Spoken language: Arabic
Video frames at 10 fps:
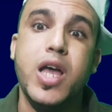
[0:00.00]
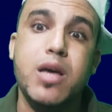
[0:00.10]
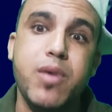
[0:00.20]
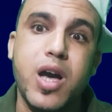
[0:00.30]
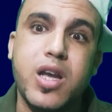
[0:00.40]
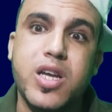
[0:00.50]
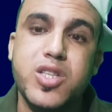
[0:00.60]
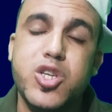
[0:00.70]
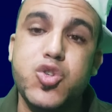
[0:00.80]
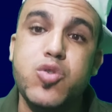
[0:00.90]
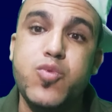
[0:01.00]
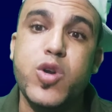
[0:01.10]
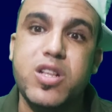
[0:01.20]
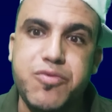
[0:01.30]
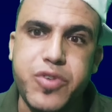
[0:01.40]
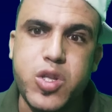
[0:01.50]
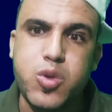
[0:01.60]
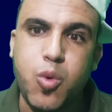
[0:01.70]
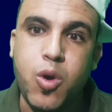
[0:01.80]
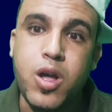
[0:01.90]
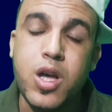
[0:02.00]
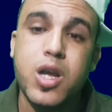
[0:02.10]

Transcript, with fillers: انا مأكد كيشوفوا هاد الفيديو